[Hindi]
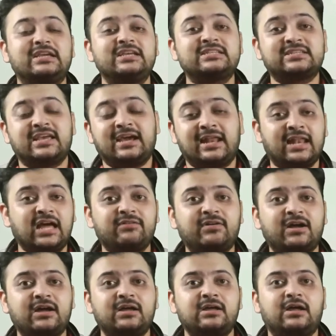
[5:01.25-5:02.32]
इसके
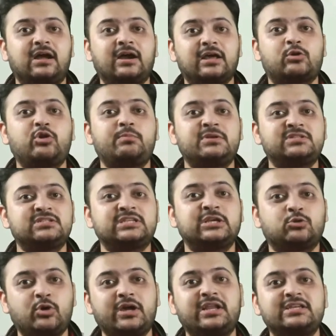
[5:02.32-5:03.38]
अलावा अगर कोई बिजनेस
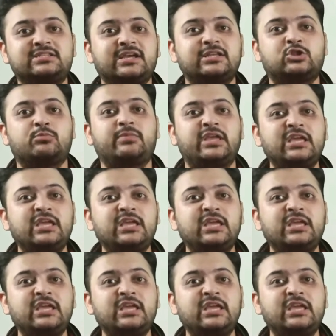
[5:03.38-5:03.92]
इंक्वायरीज है तो मैं